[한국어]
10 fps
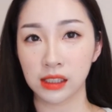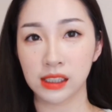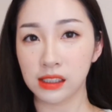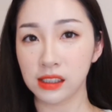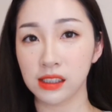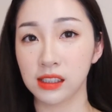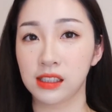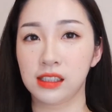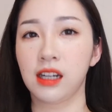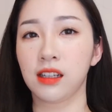
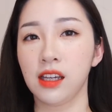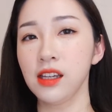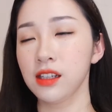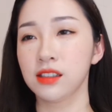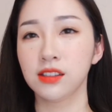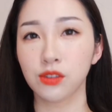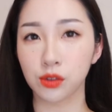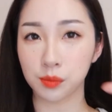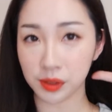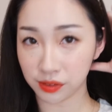긴 기장에 끈
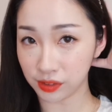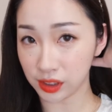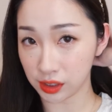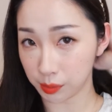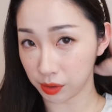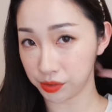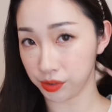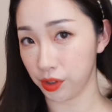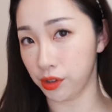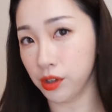원피스를
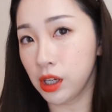입었어요.